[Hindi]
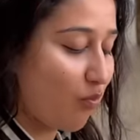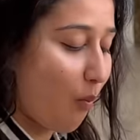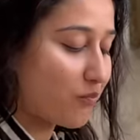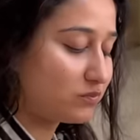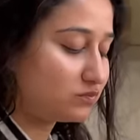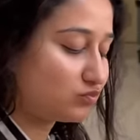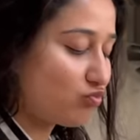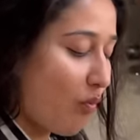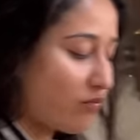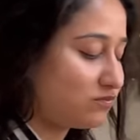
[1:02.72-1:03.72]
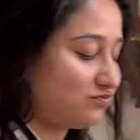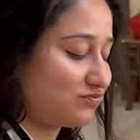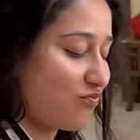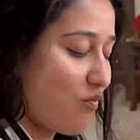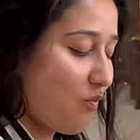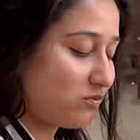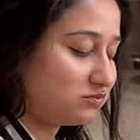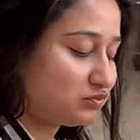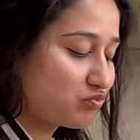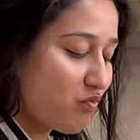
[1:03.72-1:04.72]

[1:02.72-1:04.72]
सैंडी कैंडी आपकी हेल्दी सैंडी कैंडी